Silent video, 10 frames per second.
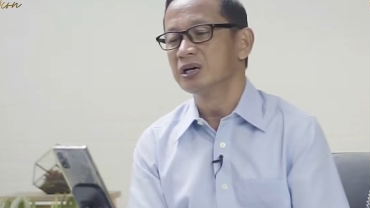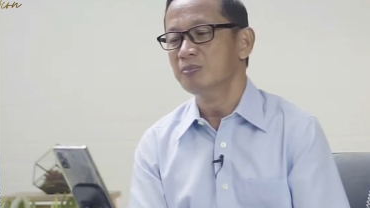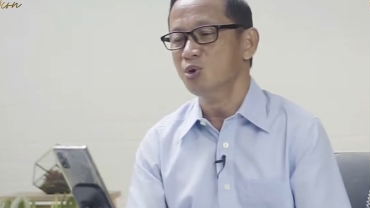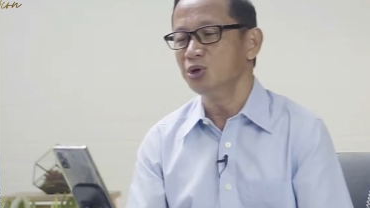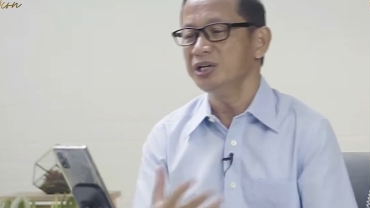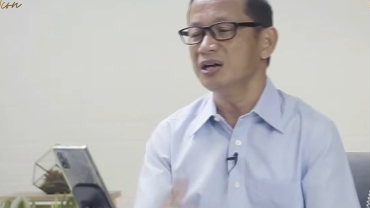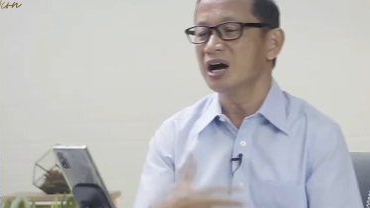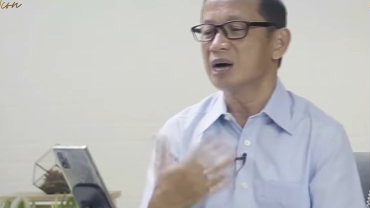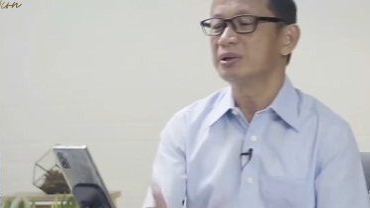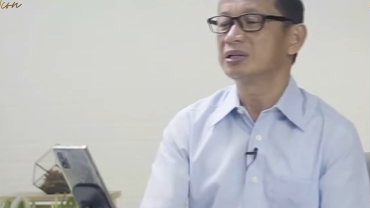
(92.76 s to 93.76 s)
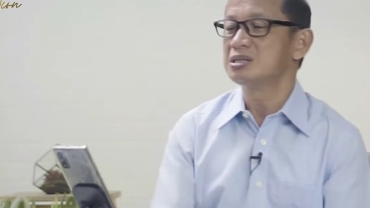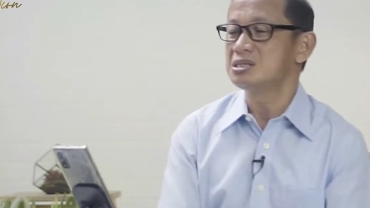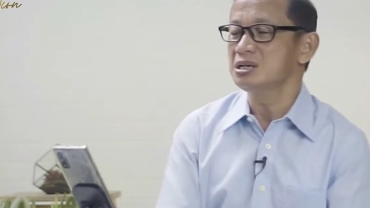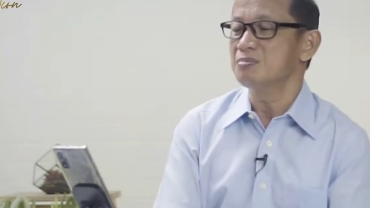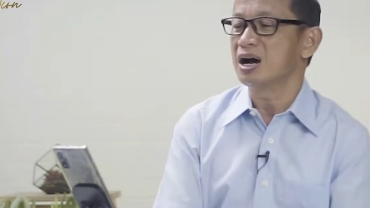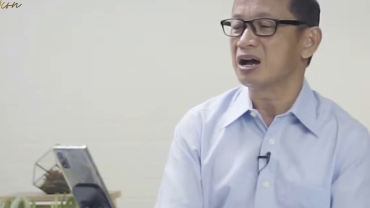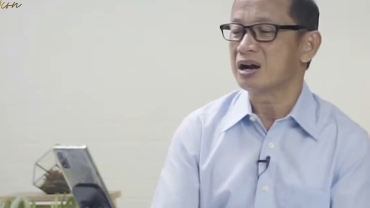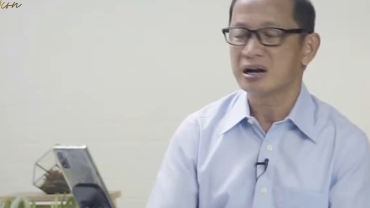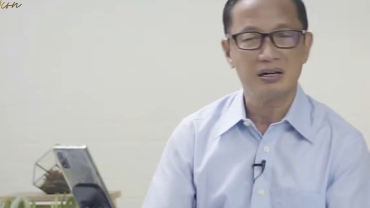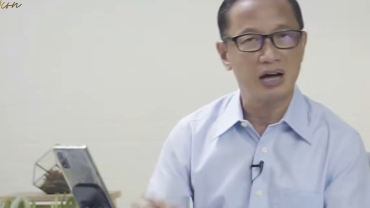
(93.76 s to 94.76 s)
Kemudi yang amat kecil
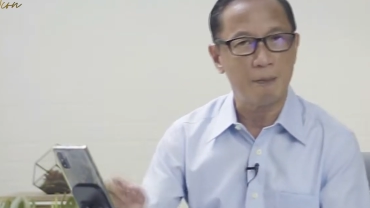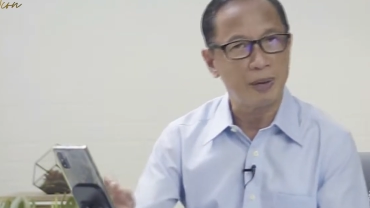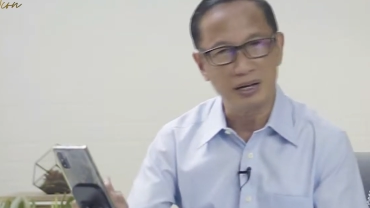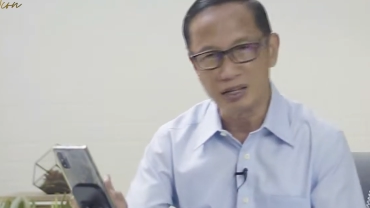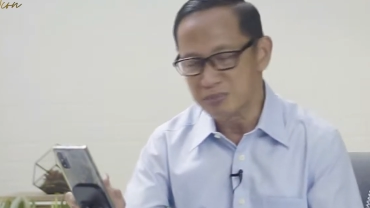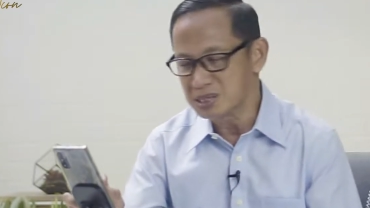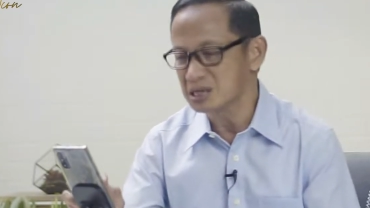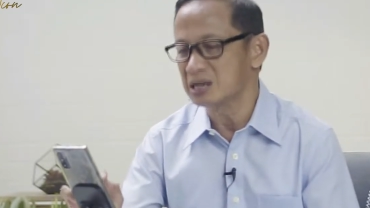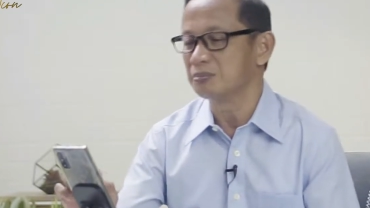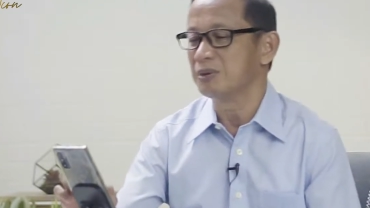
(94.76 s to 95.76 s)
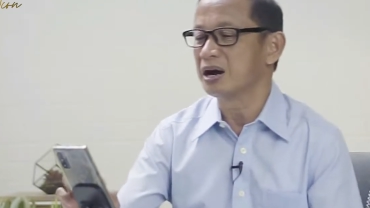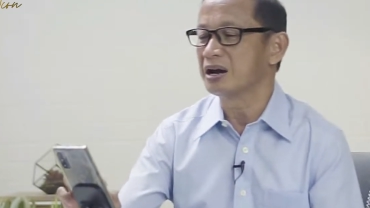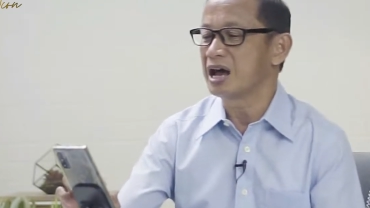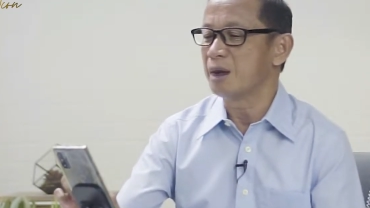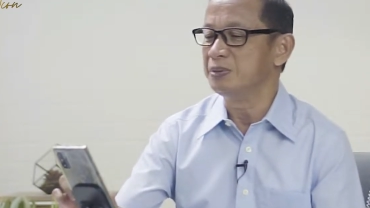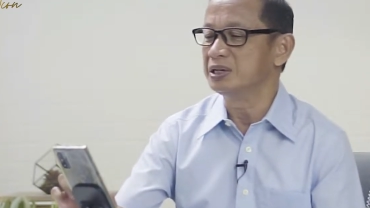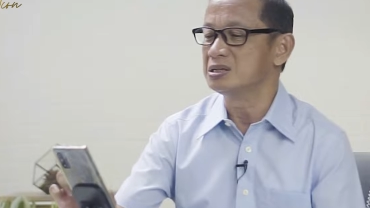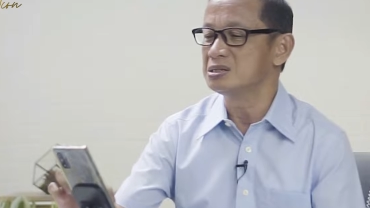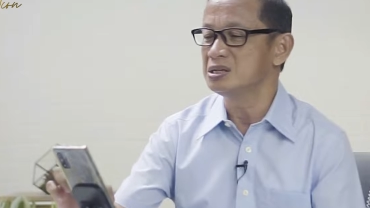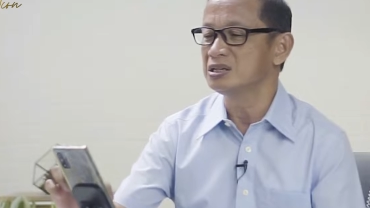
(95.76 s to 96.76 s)
mengarahkan kapal yang besar, bahkan api
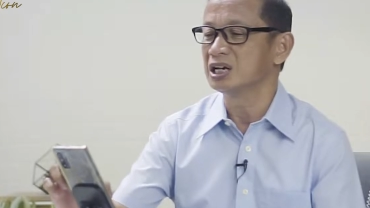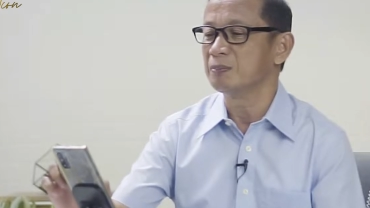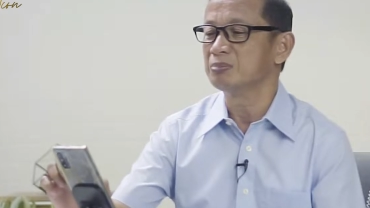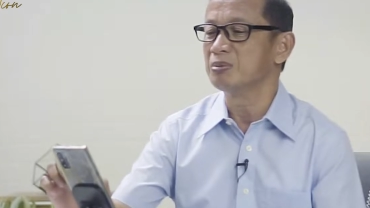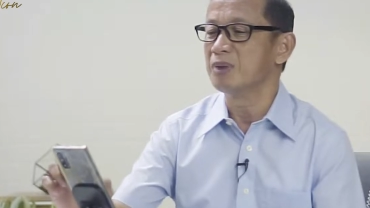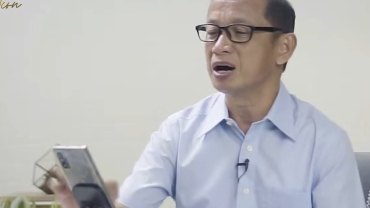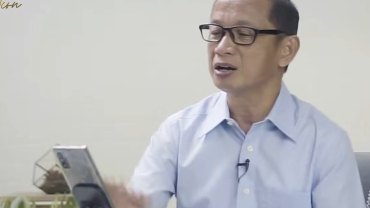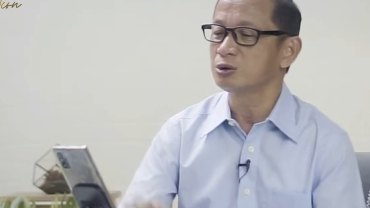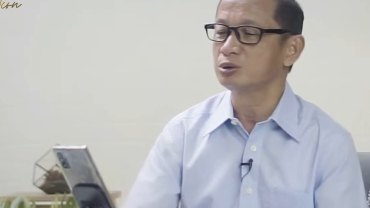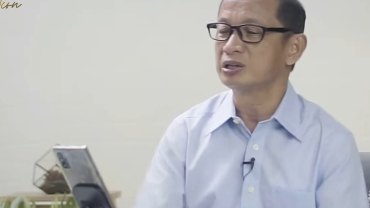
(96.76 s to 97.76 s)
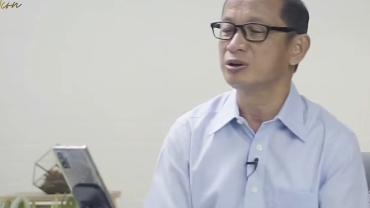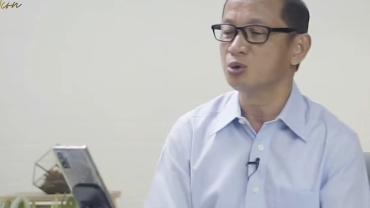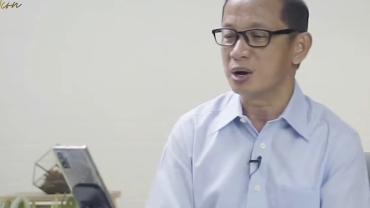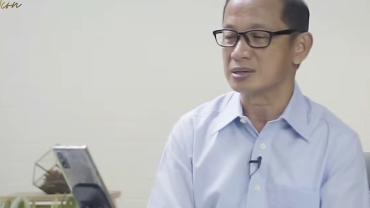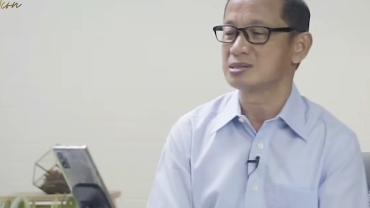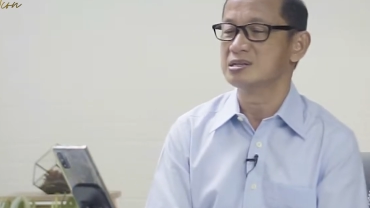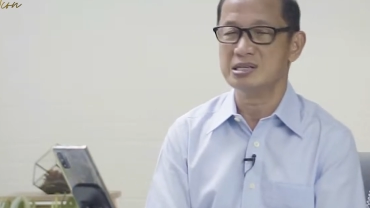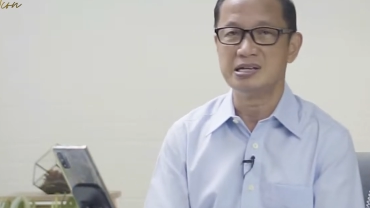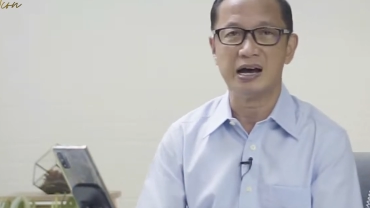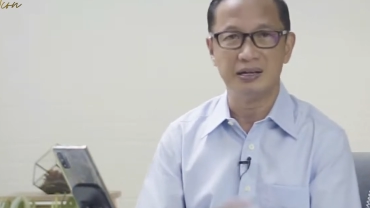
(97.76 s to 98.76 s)
kecil yang dapat membakar hutan luas.
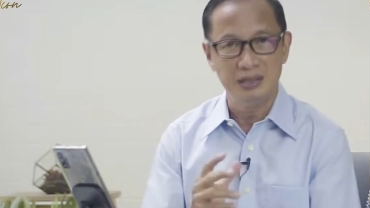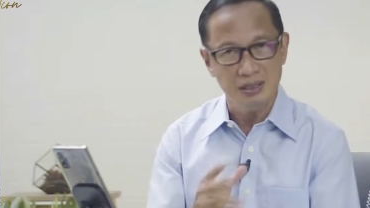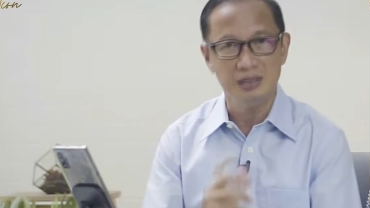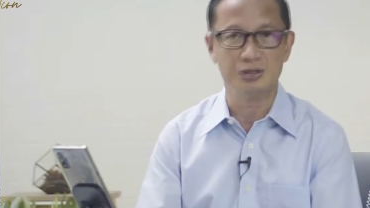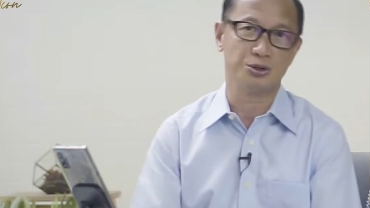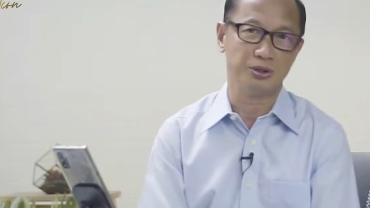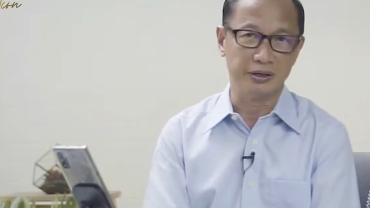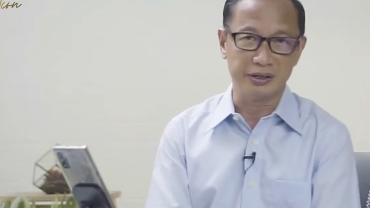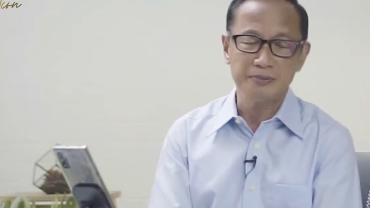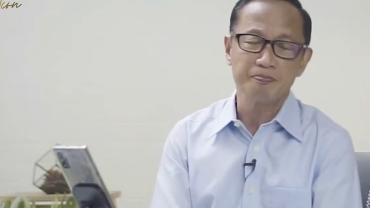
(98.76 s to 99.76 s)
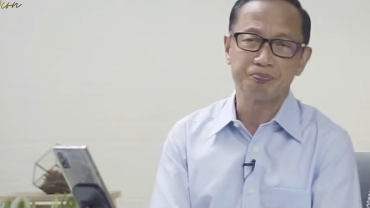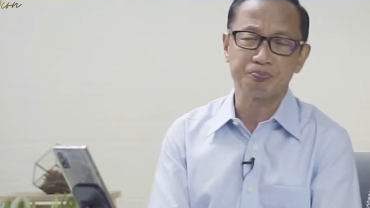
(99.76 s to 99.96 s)
Jadi, saudara,